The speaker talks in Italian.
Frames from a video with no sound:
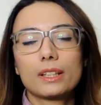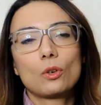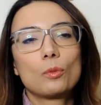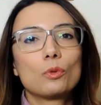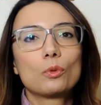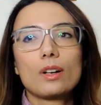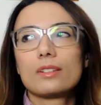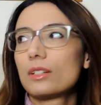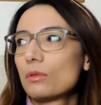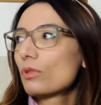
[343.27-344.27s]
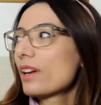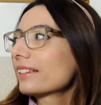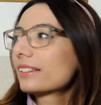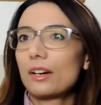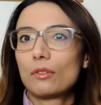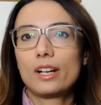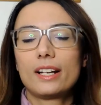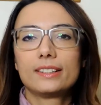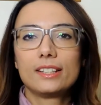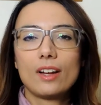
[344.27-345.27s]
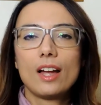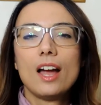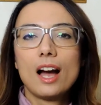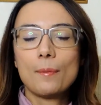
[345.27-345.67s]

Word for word: perché comunque se uno è a tavola e deve